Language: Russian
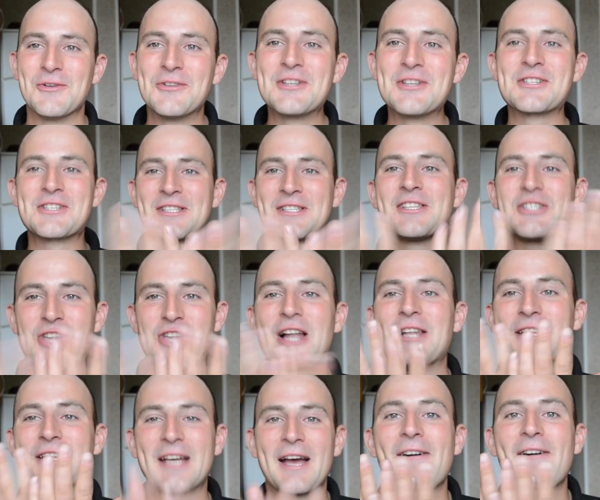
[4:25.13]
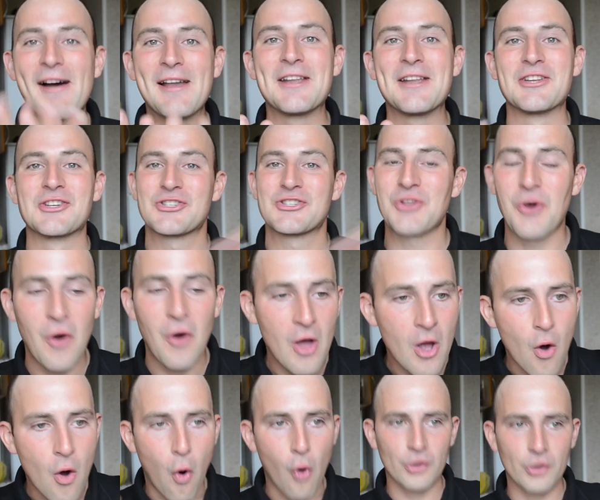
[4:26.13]
Ну ты же изначально говоришь, что
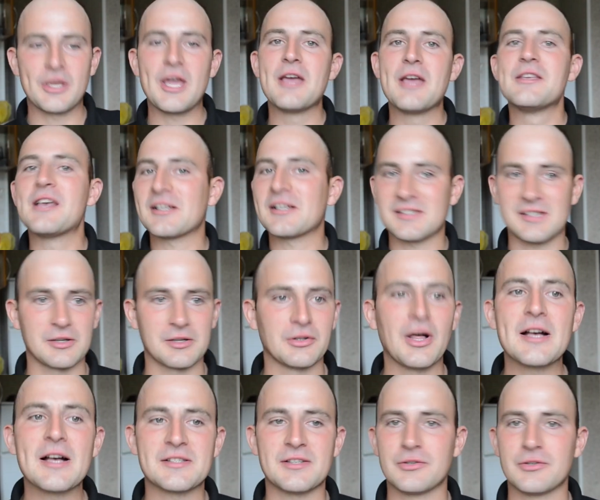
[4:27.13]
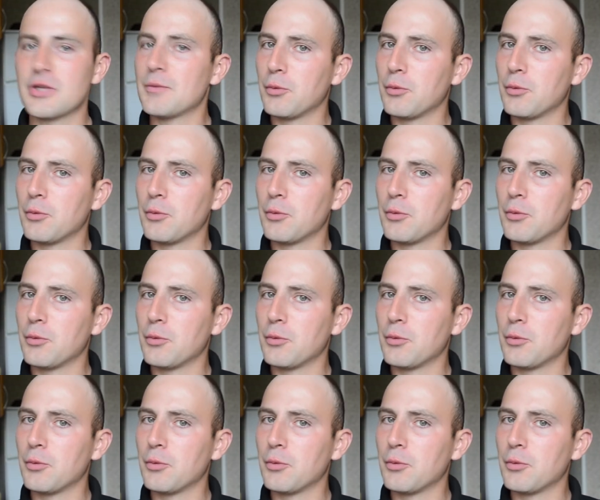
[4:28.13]
окей, я согласен,